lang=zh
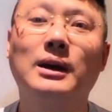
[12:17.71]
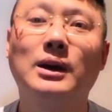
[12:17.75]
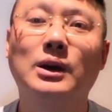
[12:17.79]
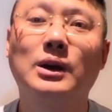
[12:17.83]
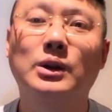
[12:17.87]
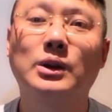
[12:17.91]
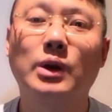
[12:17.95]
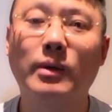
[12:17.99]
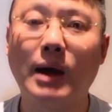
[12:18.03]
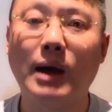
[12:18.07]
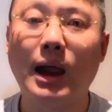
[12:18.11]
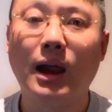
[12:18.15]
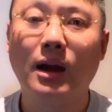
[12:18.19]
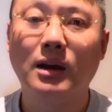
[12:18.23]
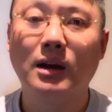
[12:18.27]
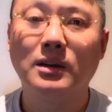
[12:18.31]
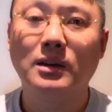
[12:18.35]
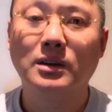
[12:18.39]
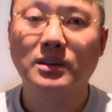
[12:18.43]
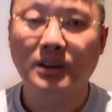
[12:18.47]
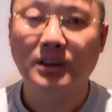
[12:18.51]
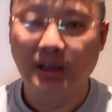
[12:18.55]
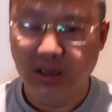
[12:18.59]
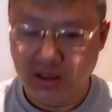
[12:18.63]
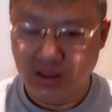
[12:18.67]
对吧？
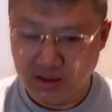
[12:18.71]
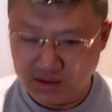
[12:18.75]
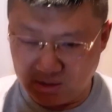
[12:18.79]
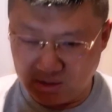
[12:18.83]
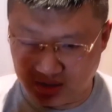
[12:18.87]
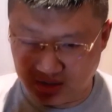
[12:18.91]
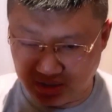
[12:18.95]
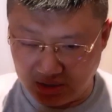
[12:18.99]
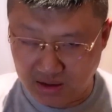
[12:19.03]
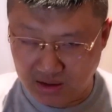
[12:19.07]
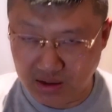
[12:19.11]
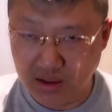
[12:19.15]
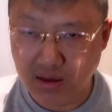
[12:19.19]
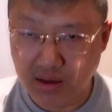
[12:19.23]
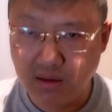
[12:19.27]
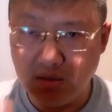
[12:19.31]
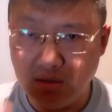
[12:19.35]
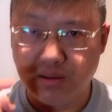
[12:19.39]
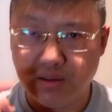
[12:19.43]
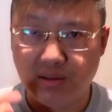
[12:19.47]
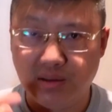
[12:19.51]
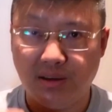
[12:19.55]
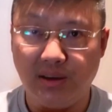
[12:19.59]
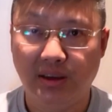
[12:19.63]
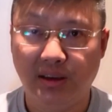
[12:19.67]
词
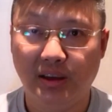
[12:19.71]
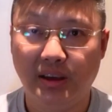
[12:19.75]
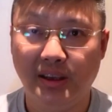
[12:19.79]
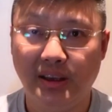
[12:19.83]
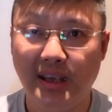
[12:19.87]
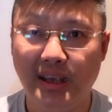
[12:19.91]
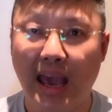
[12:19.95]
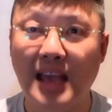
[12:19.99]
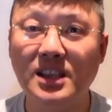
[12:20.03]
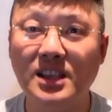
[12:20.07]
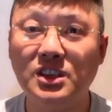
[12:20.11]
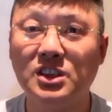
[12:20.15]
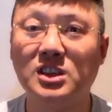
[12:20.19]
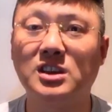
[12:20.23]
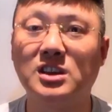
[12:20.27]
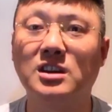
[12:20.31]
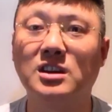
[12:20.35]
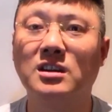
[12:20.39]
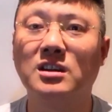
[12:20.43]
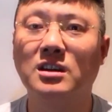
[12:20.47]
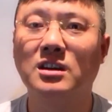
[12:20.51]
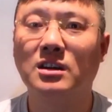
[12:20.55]
言情。